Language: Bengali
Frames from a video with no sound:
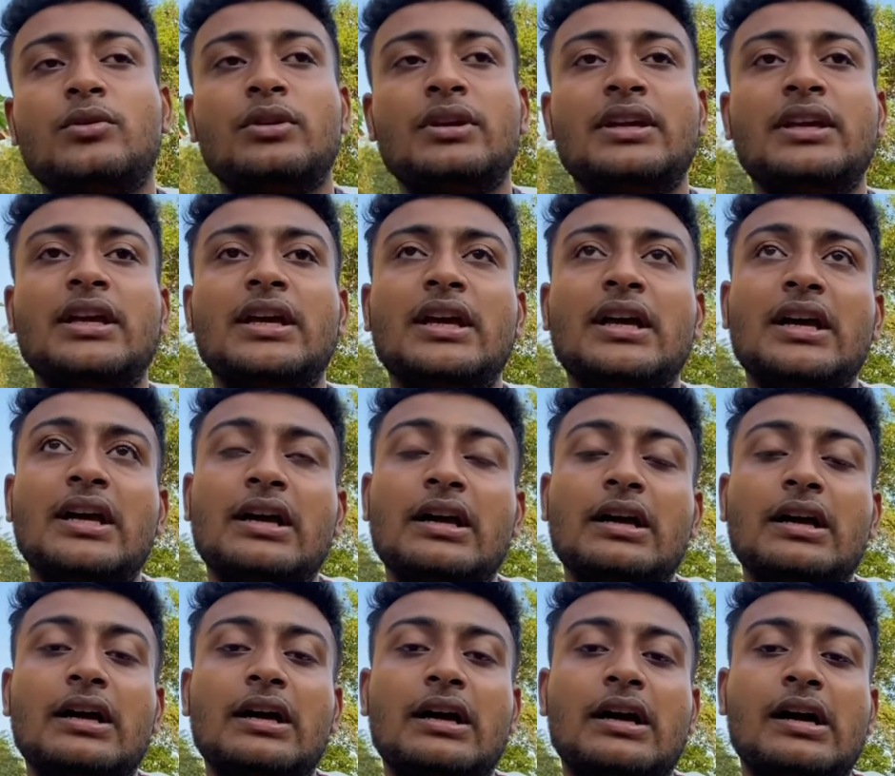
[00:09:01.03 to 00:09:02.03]
করি
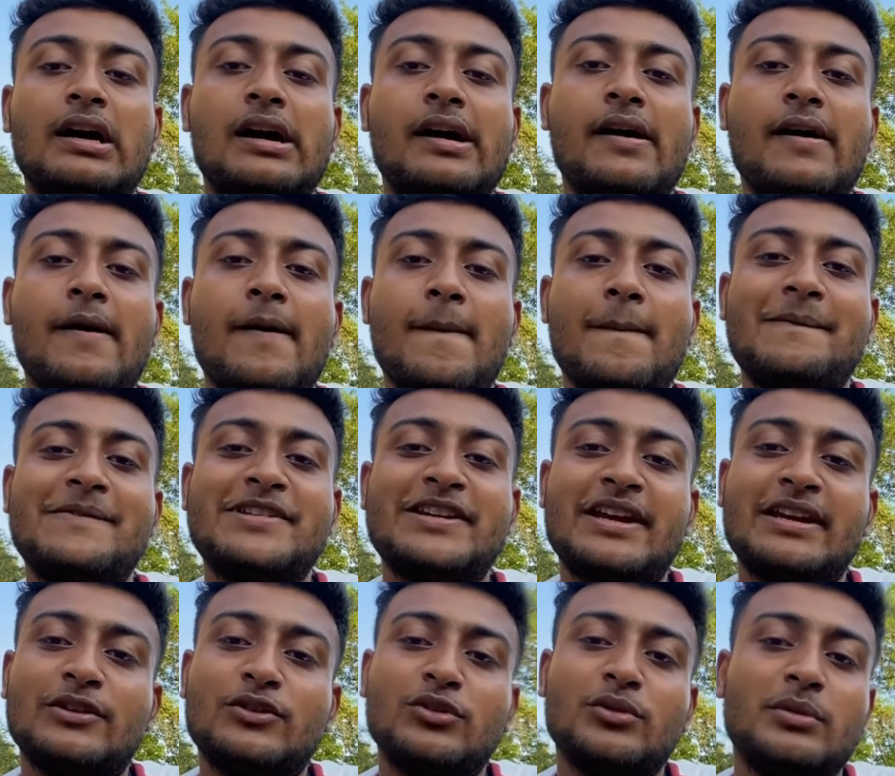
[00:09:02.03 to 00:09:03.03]
সেটা
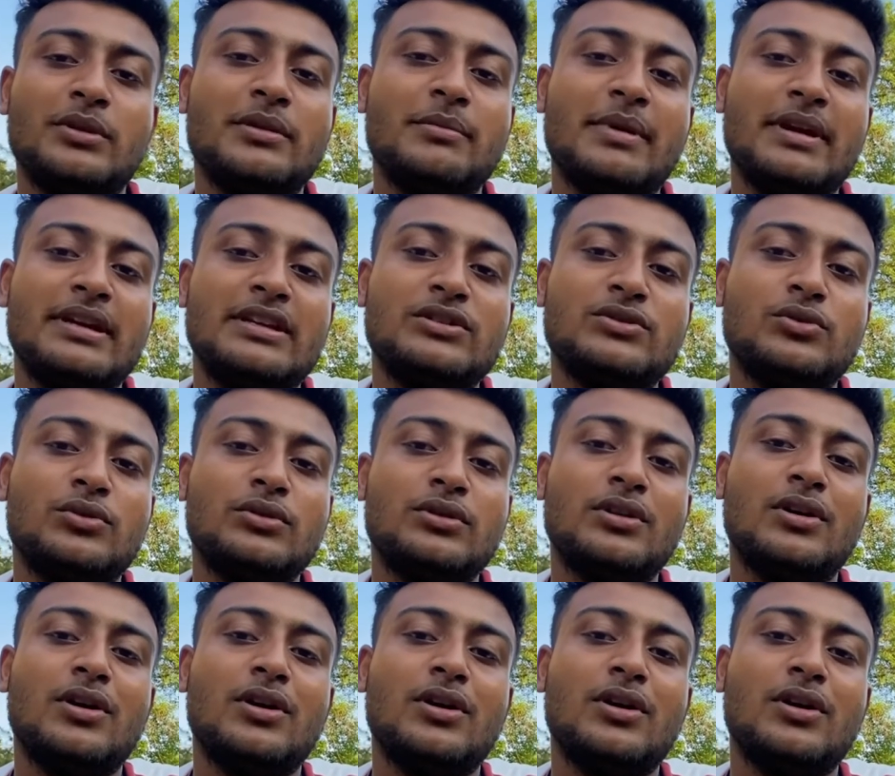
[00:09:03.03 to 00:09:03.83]
একটু তোমাদের ম্যানেজ করতে